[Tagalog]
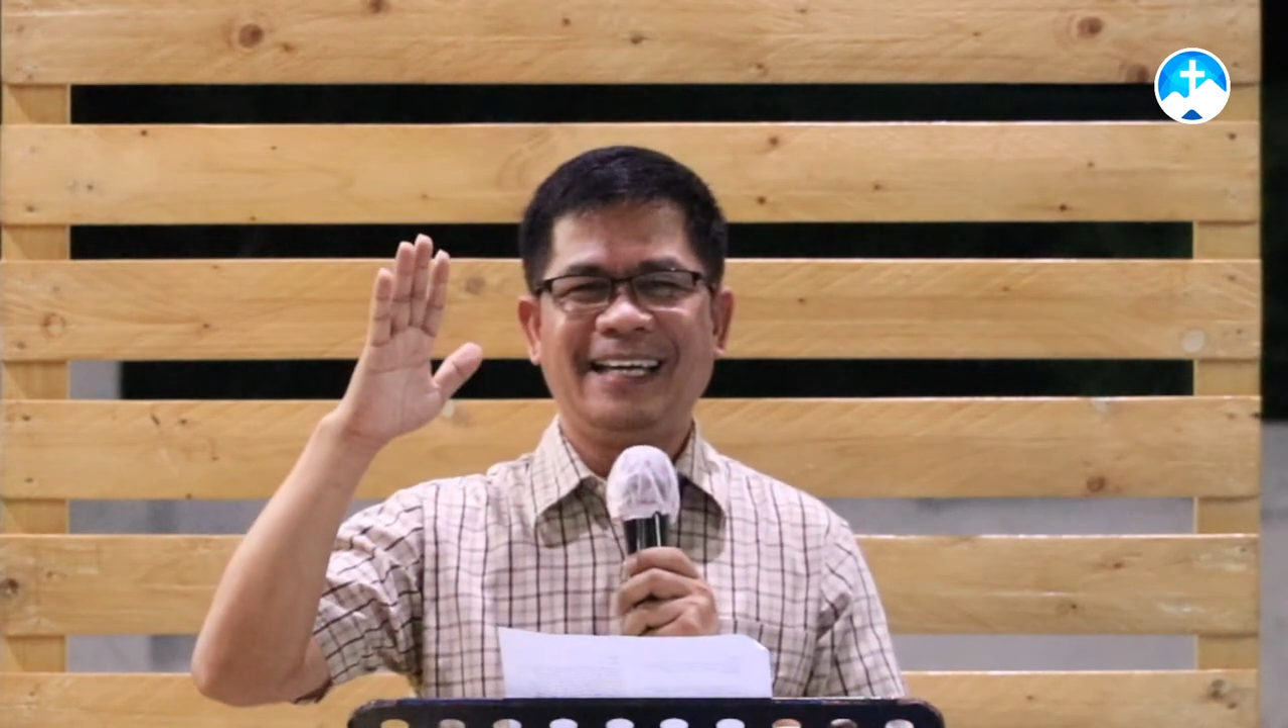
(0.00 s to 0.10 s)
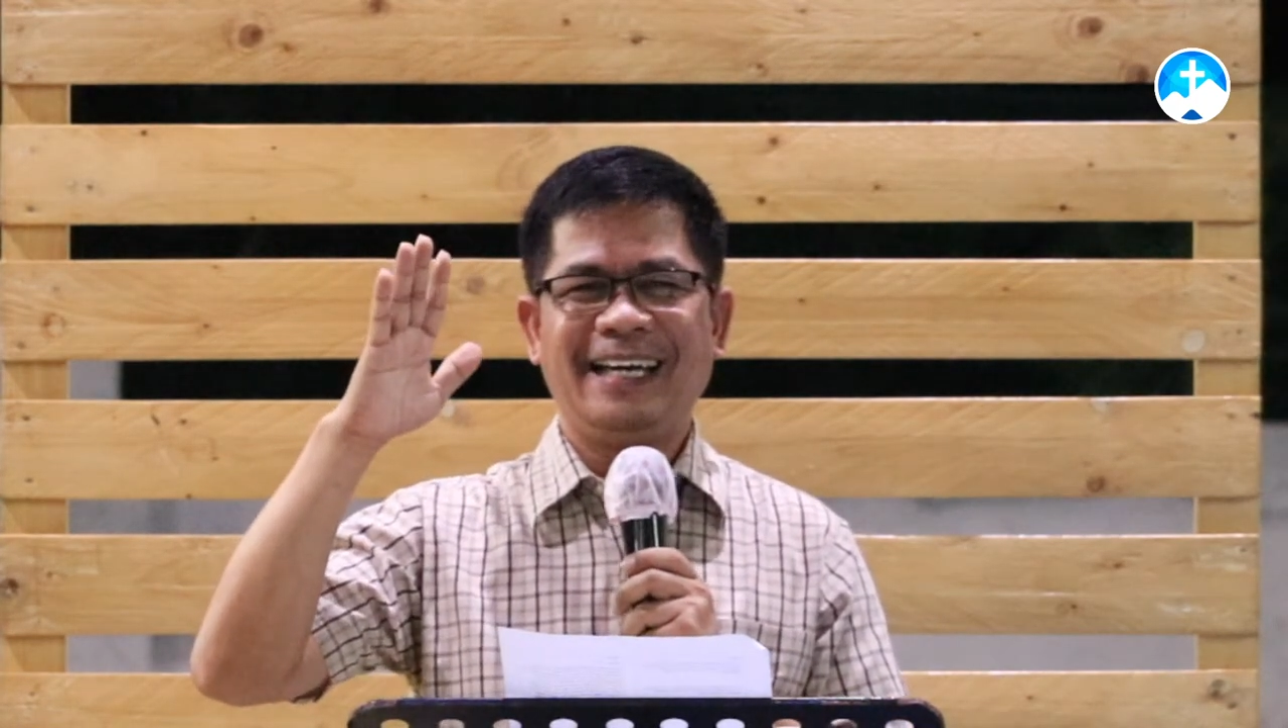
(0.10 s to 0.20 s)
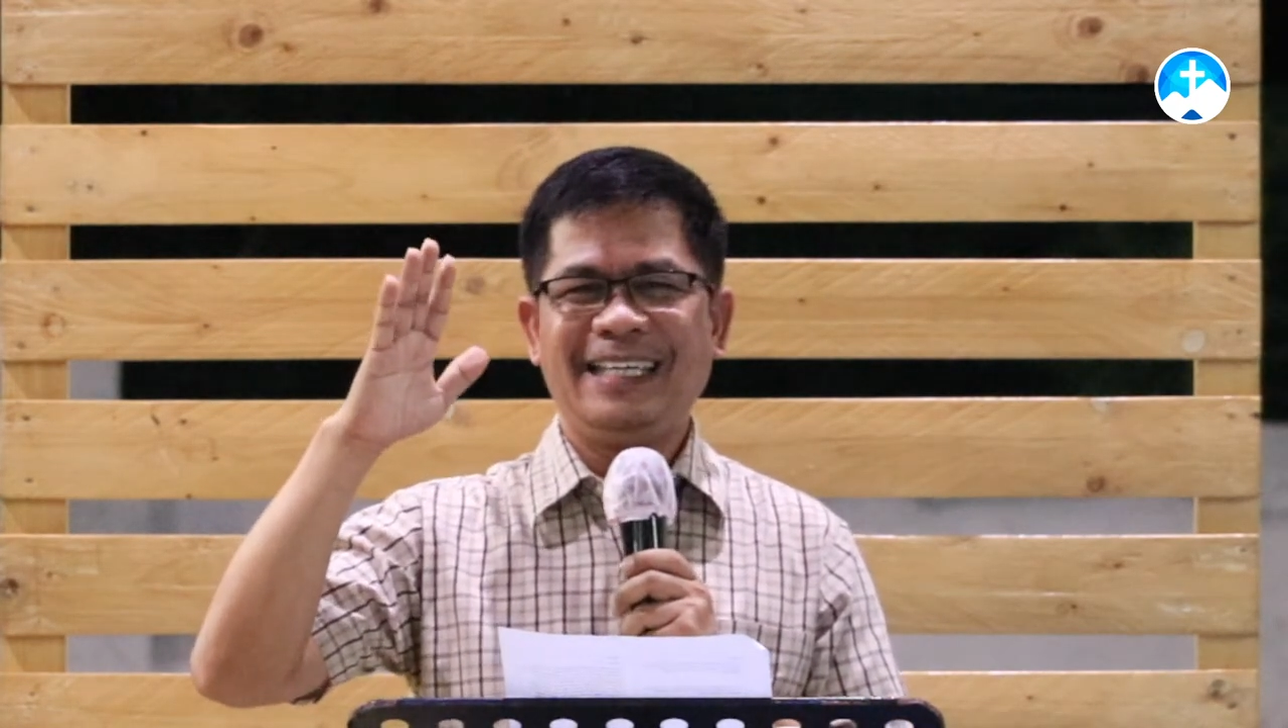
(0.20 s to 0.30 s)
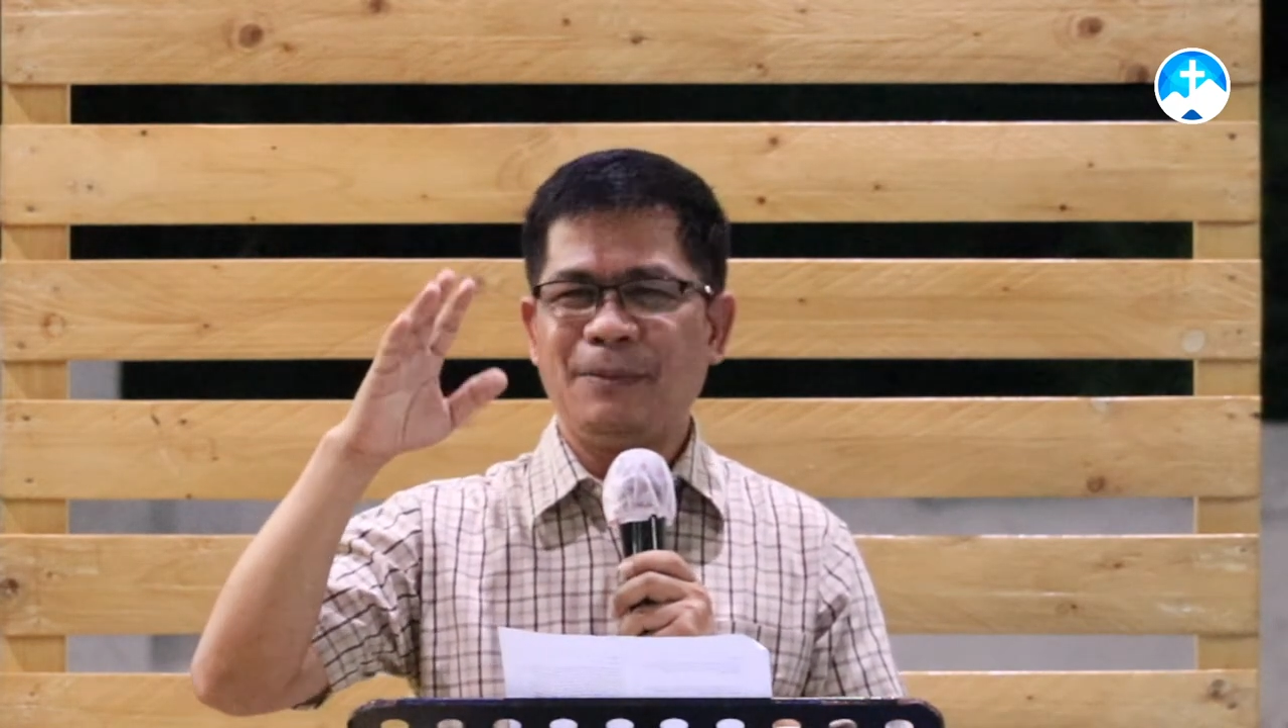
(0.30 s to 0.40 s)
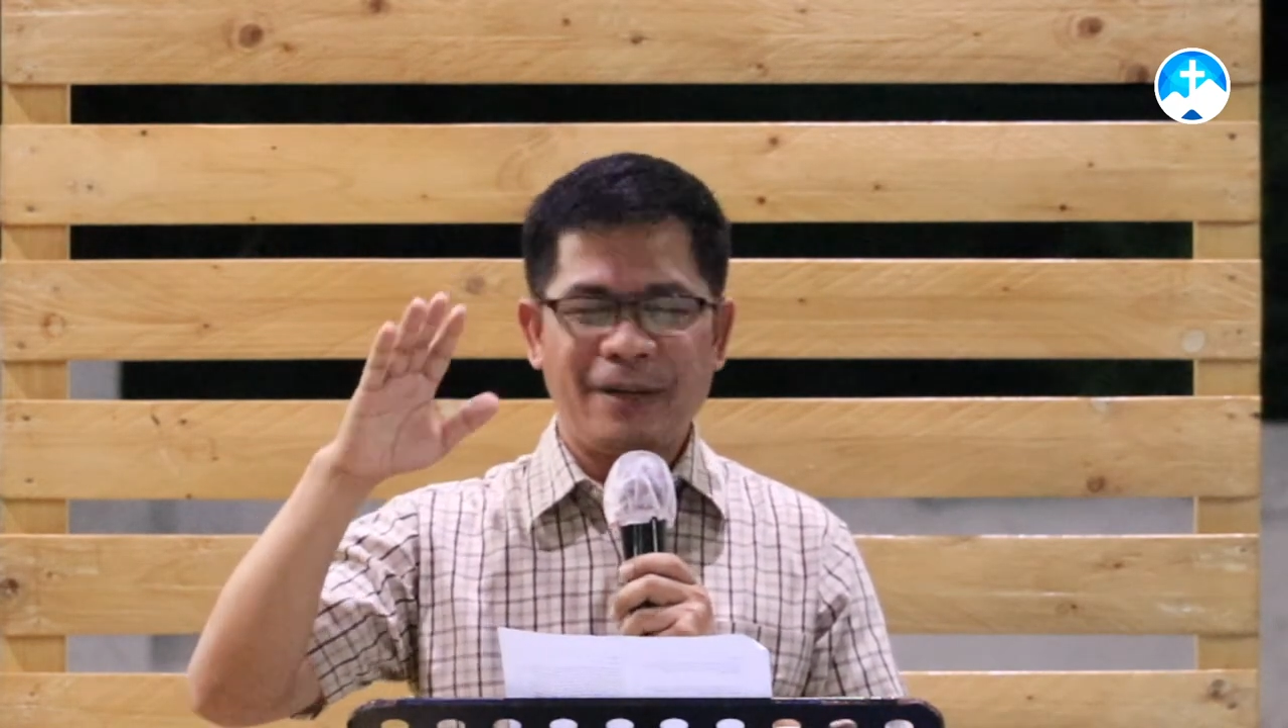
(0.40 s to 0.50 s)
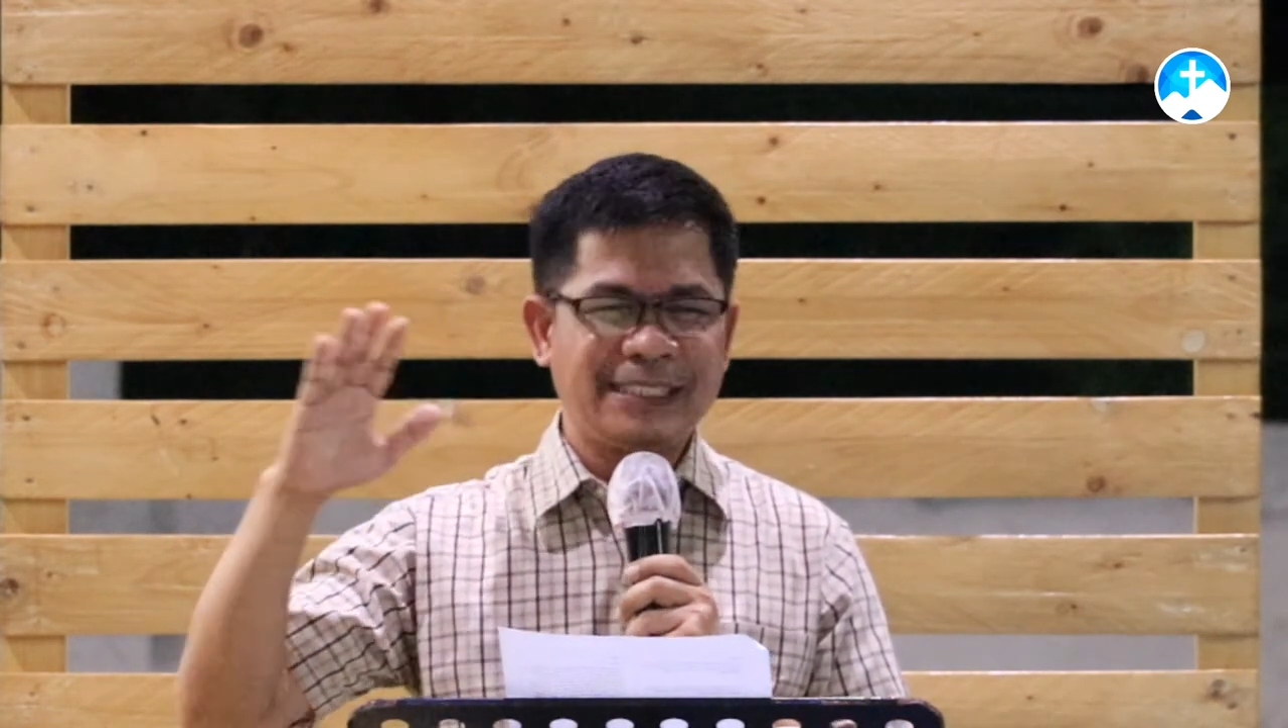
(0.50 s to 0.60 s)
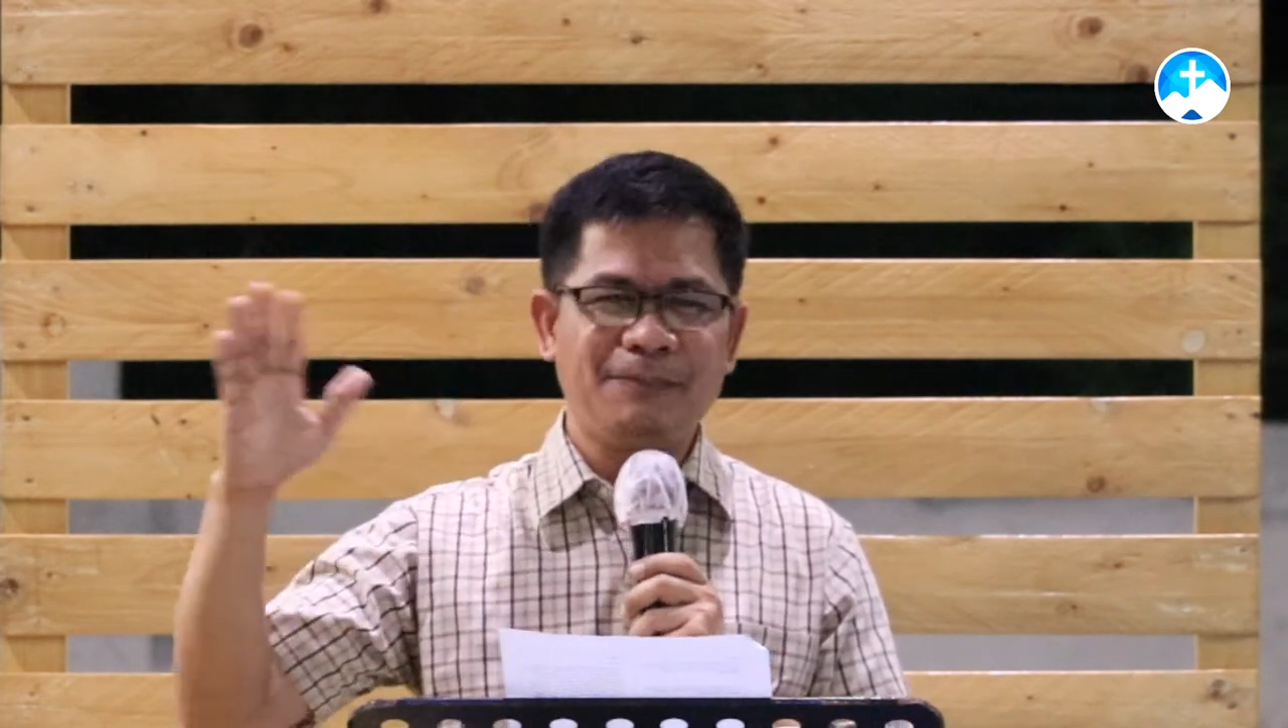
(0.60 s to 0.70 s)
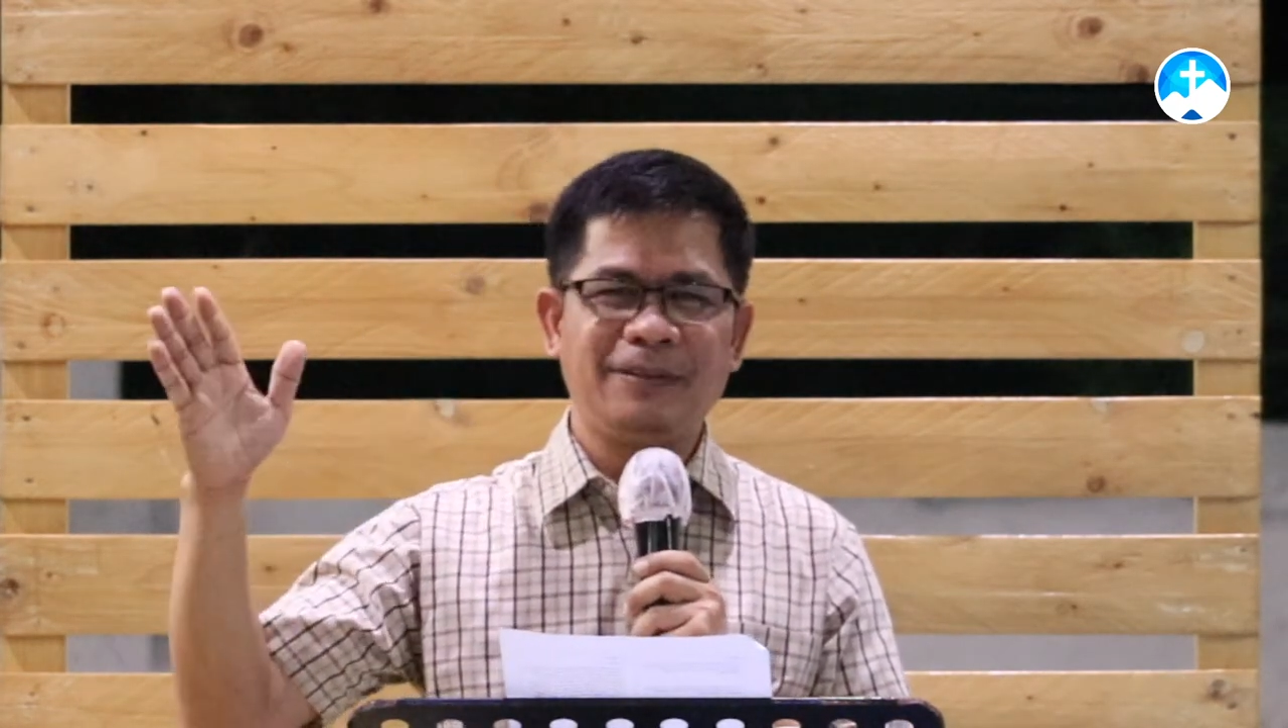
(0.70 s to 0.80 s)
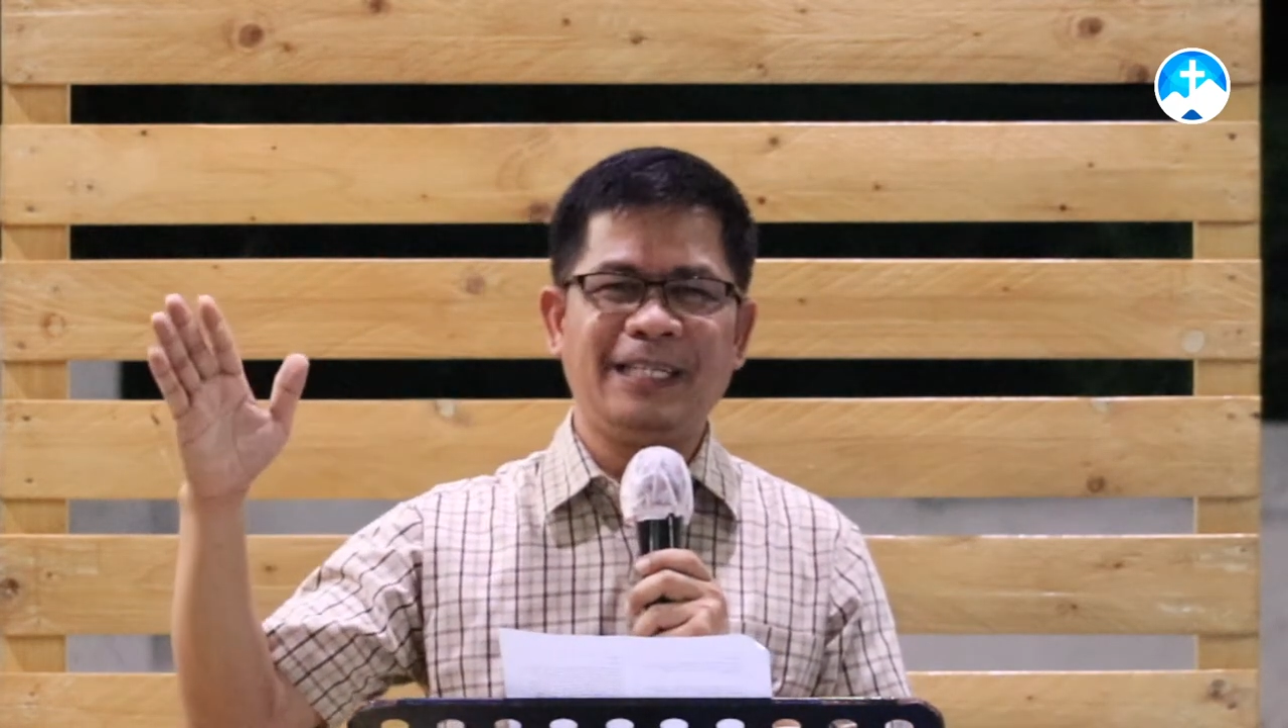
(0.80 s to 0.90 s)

ay napakasimple